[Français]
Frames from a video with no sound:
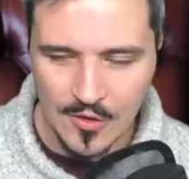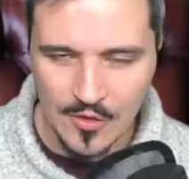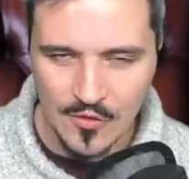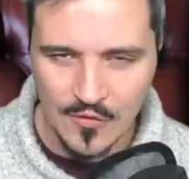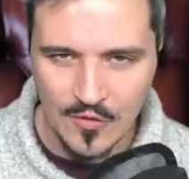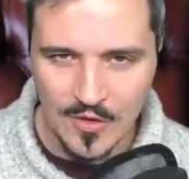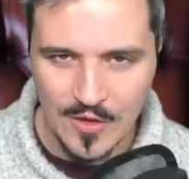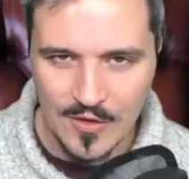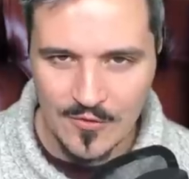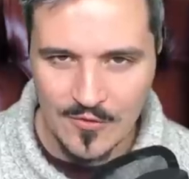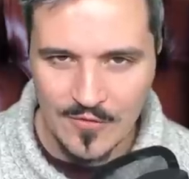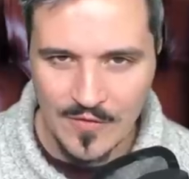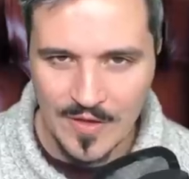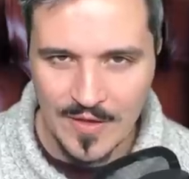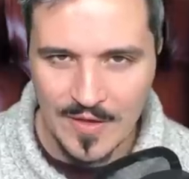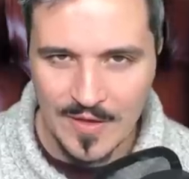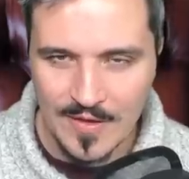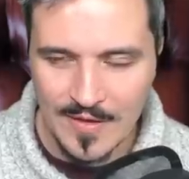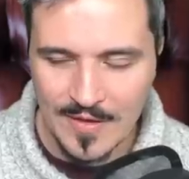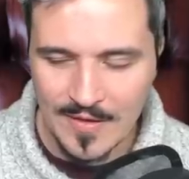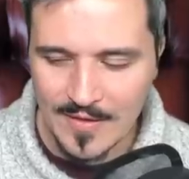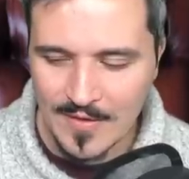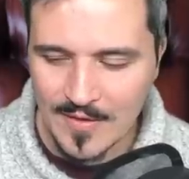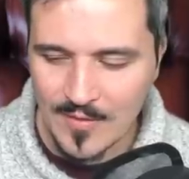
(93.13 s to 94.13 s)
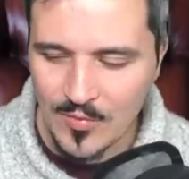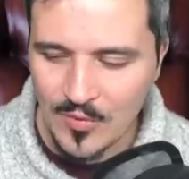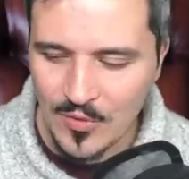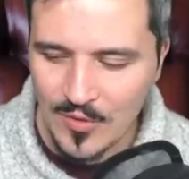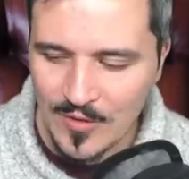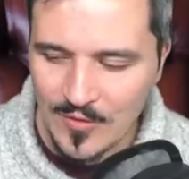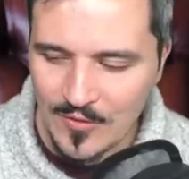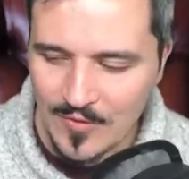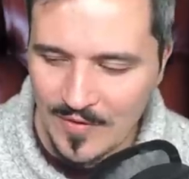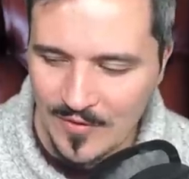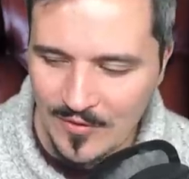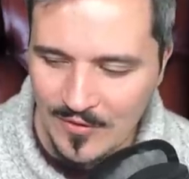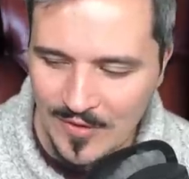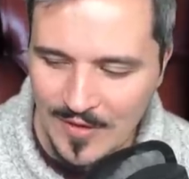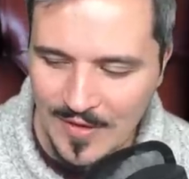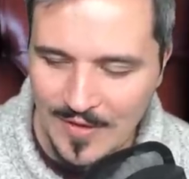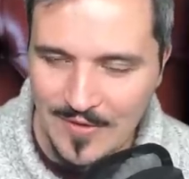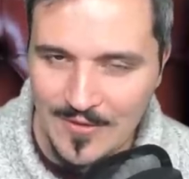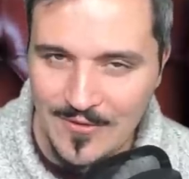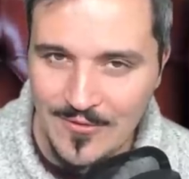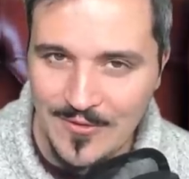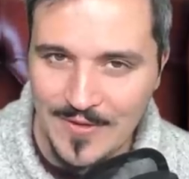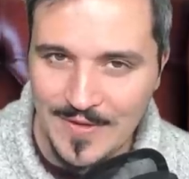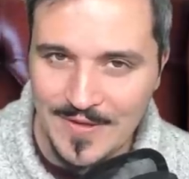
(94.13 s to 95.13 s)
Je vous laisse ouvrir la case pour découvrir de
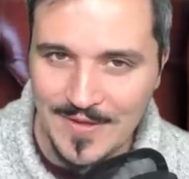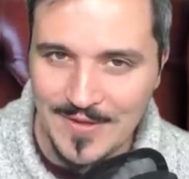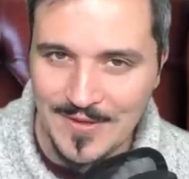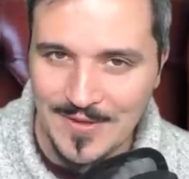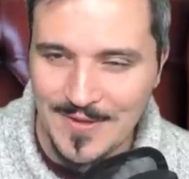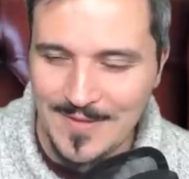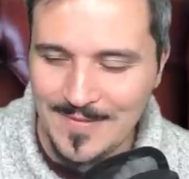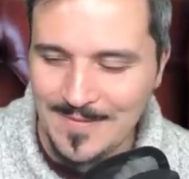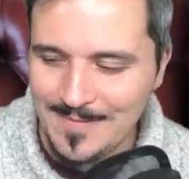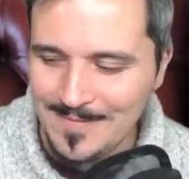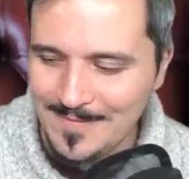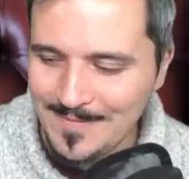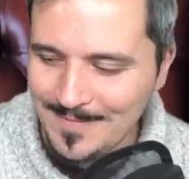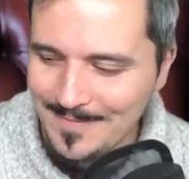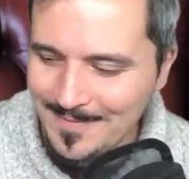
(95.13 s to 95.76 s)
quel dieu il s'agit.